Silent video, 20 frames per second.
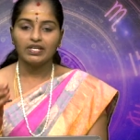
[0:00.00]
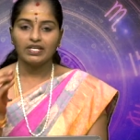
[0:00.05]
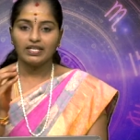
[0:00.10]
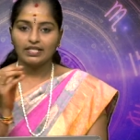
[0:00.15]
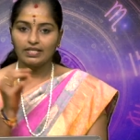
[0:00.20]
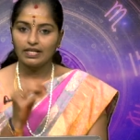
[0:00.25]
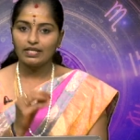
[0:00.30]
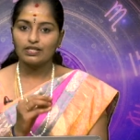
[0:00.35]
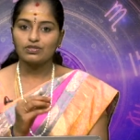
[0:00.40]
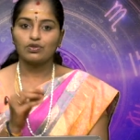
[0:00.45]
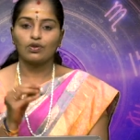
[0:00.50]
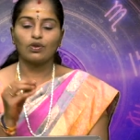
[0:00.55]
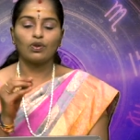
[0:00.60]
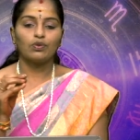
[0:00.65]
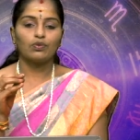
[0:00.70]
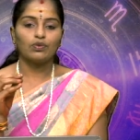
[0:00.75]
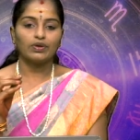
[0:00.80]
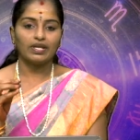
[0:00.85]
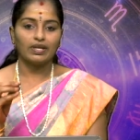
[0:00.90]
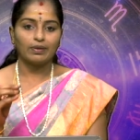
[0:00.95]
இதில்
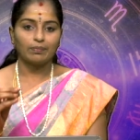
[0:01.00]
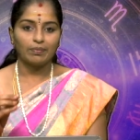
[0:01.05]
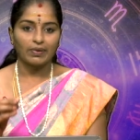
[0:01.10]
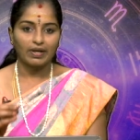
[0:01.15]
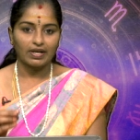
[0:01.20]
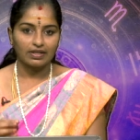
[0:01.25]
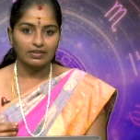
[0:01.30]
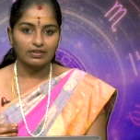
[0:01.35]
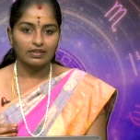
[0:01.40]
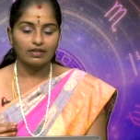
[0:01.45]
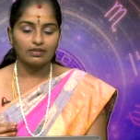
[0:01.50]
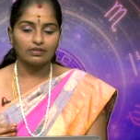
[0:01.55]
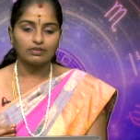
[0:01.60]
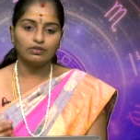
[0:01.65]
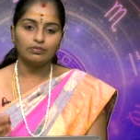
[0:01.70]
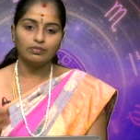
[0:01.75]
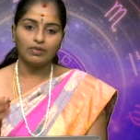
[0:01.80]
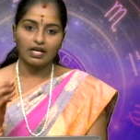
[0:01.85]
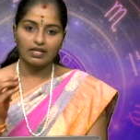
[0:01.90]
சொல்லக்கூடிய பலன்களுக்கும்